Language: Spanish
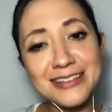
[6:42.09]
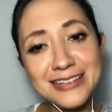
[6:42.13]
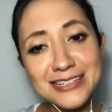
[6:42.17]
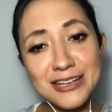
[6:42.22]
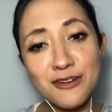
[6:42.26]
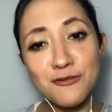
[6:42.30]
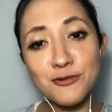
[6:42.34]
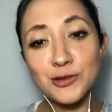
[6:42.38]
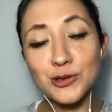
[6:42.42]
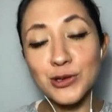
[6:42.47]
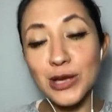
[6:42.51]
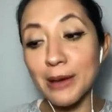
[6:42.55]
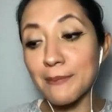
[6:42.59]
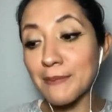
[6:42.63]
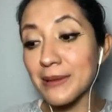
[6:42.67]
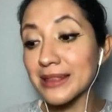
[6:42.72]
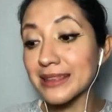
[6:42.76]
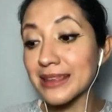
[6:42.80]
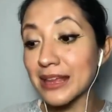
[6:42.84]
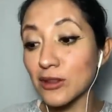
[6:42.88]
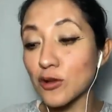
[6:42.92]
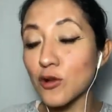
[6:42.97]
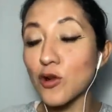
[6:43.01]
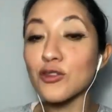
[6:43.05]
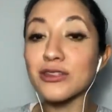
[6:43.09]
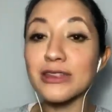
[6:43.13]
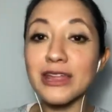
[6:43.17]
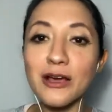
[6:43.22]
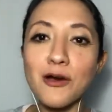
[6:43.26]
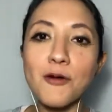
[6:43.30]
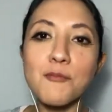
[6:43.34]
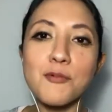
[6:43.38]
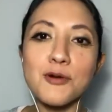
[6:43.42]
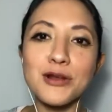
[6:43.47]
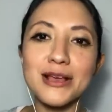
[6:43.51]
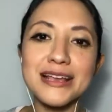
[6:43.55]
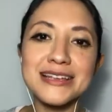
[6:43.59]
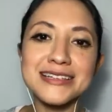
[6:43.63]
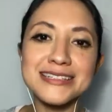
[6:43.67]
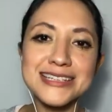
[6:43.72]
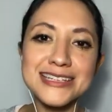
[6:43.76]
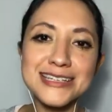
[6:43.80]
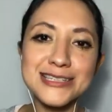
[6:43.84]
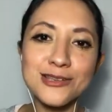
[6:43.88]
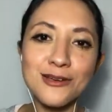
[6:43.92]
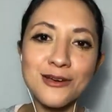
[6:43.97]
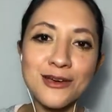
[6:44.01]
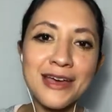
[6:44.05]
Desafortunadamente no lo tengo porque
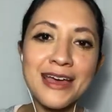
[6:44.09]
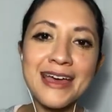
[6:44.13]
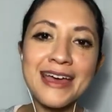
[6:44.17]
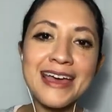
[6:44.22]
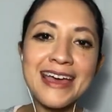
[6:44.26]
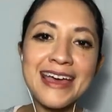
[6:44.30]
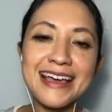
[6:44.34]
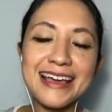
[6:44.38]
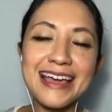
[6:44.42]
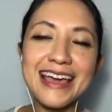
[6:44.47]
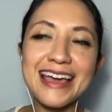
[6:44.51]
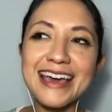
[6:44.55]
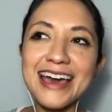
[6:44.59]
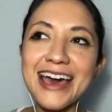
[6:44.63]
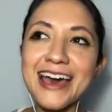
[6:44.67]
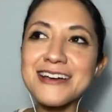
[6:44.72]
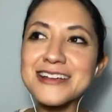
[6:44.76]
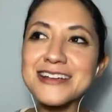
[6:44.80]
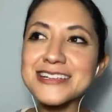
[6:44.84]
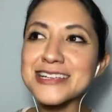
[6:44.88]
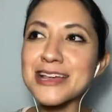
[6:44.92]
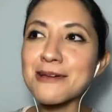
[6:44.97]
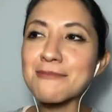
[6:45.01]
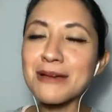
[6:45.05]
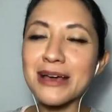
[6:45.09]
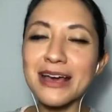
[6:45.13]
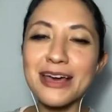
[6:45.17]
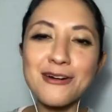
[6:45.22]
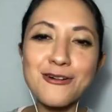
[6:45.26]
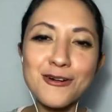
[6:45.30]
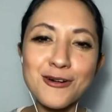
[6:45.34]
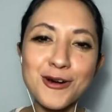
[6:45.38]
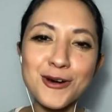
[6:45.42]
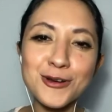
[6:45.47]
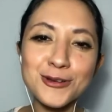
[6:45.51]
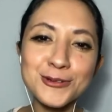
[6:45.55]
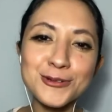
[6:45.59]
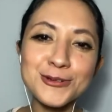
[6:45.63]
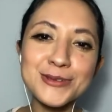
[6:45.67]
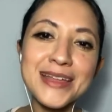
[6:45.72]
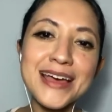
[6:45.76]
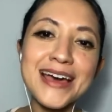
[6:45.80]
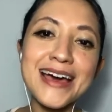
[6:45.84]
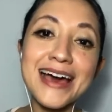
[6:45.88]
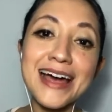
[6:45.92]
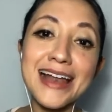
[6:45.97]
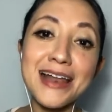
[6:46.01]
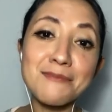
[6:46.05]
insisto que cada vez que me quedo con
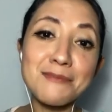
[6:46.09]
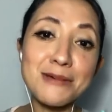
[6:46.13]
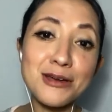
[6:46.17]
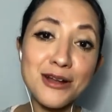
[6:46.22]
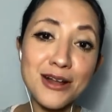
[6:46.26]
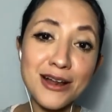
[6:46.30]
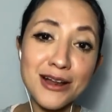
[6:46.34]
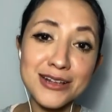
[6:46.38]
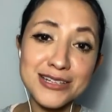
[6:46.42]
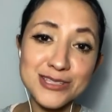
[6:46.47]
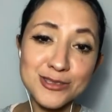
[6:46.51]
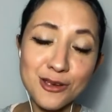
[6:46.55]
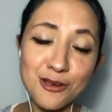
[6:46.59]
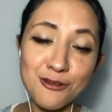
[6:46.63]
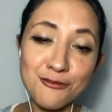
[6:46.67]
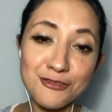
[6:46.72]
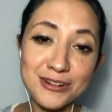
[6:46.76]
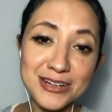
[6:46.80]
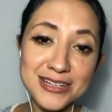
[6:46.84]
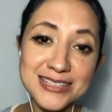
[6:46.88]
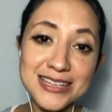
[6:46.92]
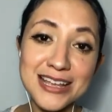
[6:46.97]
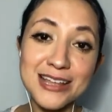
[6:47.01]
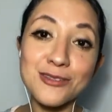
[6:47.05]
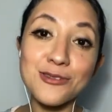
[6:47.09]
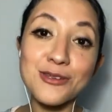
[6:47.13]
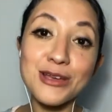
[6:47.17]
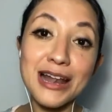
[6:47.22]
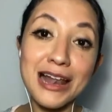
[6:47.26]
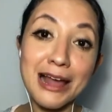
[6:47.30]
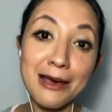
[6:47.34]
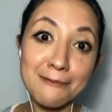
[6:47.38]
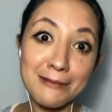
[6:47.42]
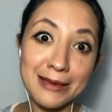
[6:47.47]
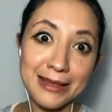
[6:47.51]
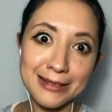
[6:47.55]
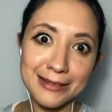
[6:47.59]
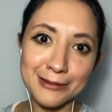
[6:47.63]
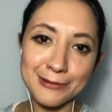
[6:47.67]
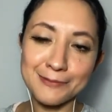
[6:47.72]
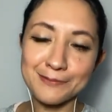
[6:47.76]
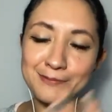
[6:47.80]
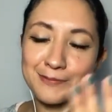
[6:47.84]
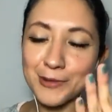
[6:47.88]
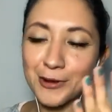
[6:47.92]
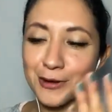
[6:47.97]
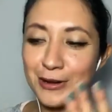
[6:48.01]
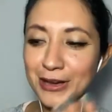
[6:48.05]
una, a la mera la estoy ofreciendo y la vendo.
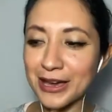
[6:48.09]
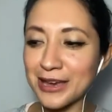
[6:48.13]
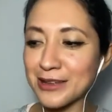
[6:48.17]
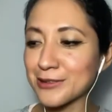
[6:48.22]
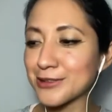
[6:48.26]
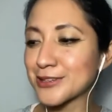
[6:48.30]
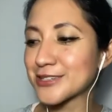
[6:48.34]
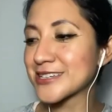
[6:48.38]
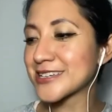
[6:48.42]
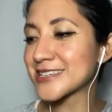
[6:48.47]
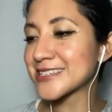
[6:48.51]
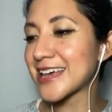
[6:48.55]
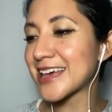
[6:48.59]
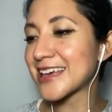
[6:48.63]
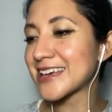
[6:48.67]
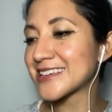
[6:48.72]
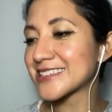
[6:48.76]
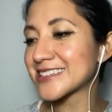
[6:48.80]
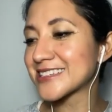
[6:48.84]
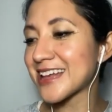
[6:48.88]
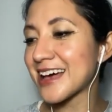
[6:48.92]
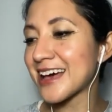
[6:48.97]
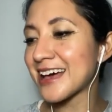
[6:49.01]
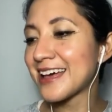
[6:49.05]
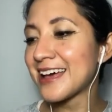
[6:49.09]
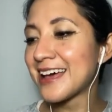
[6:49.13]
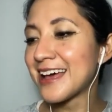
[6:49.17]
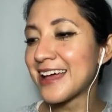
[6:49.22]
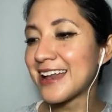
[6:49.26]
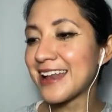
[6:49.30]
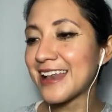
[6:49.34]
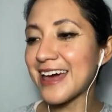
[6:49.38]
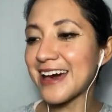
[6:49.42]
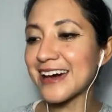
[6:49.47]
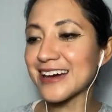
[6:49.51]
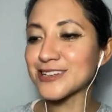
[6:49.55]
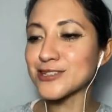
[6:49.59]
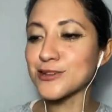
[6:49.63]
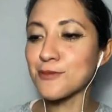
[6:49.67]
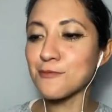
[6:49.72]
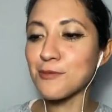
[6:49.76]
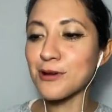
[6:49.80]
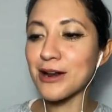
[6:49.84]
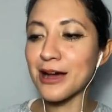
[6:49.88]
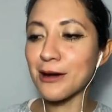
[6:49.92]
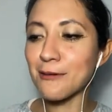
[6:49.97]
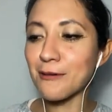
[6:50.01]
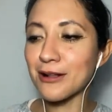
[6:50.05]
Entonces ahí está la
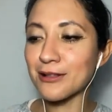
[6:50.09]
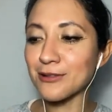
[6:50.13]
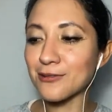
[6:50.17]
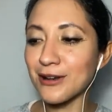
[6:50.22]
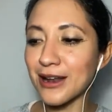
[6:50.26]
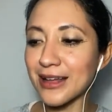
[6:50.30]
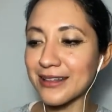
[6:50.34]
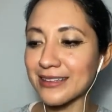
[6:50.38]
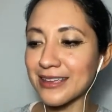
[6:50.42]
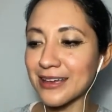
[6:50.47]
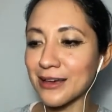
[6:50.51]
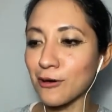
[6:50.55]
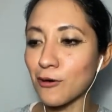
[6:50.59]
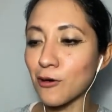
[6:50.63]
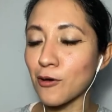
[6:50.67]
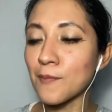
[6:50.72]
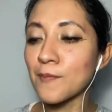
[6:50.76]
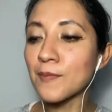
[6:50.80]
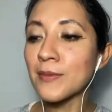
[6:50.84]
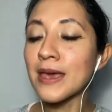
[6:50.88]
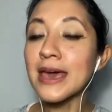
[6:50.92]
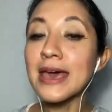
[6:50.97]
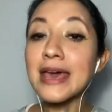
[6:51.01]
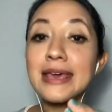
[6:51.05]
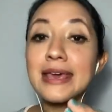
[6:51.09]
razón por la cual no la tengo.